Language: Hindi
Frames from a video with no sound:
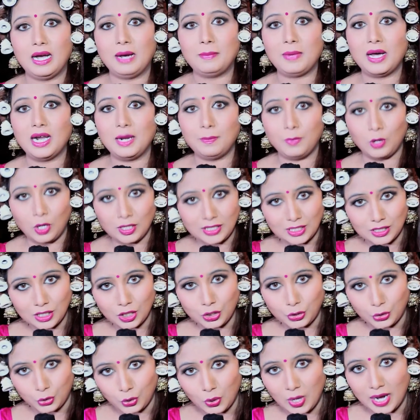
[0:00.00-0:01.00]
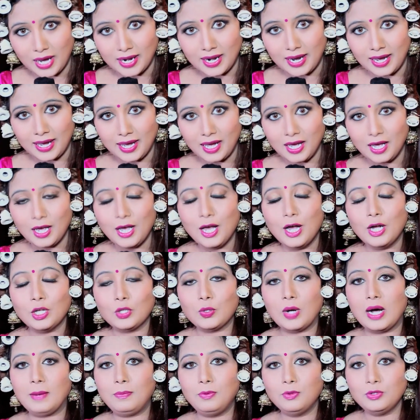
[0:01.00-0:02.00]
हमारा बहुत अच्छा शो आ रहा है
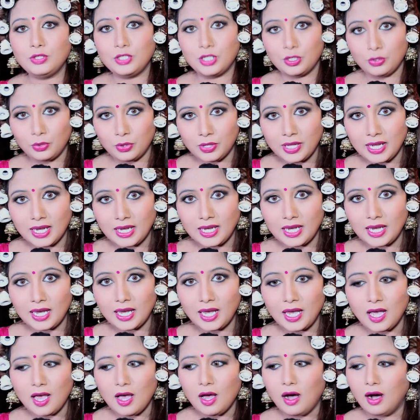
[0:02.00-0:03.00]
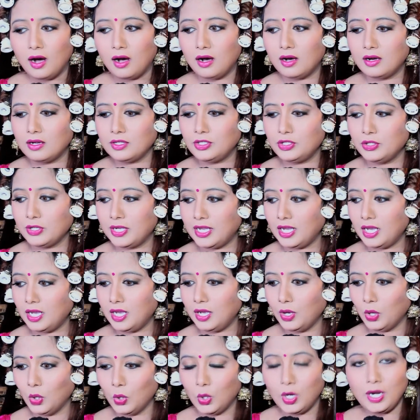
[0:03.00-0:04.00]
तो आप लोग ज़रूर देखिए और चूँकि
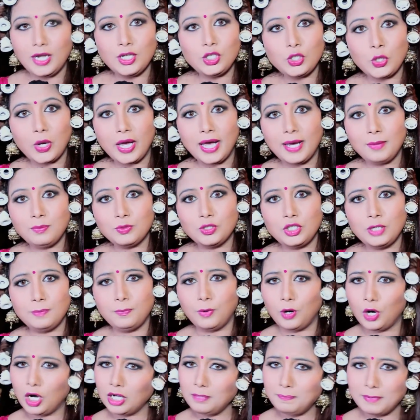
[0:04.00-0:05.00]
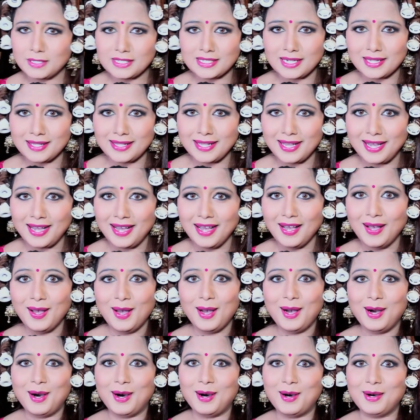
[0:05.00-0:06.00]
होली जो है मुझे बहुत पसंद है
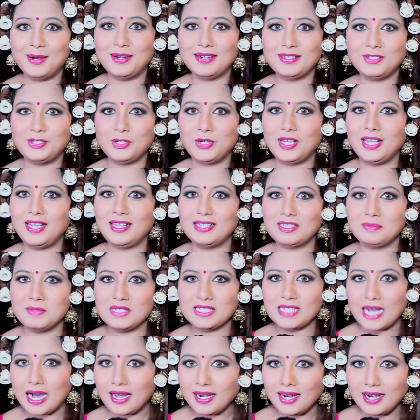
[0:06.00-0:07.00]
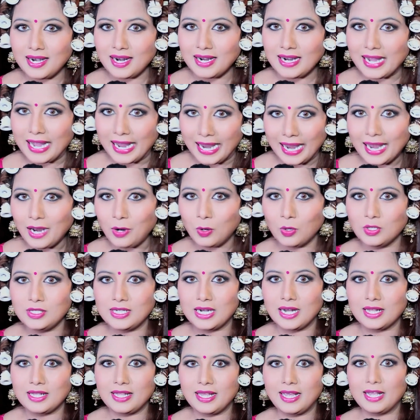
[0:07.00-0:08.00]
और चूँकि इसमें सारे रंग एक हो
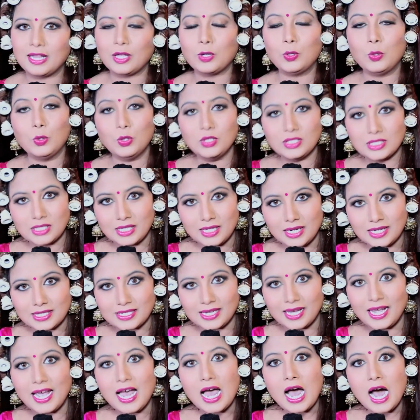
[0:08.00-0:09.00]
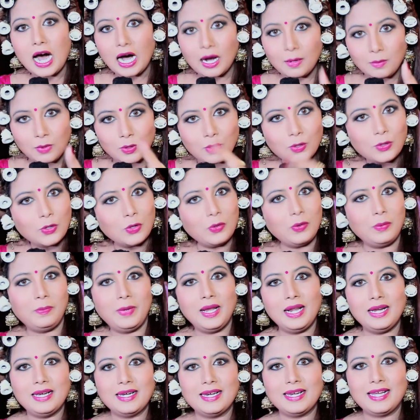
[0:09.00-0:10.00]
जाते हैं तो उस तरह से हम लोगों को भी
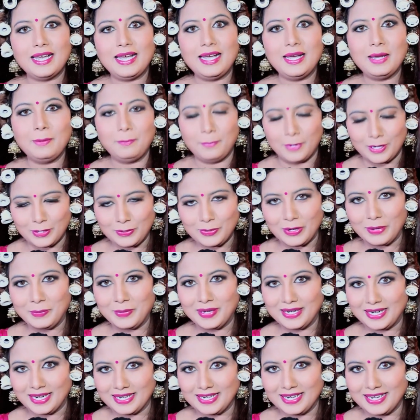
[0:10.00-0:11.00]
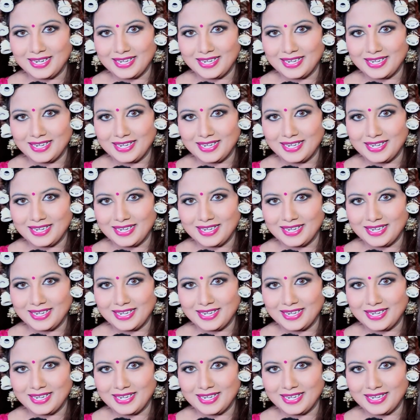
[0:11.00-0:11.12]
मिल करके फगुआ मनाना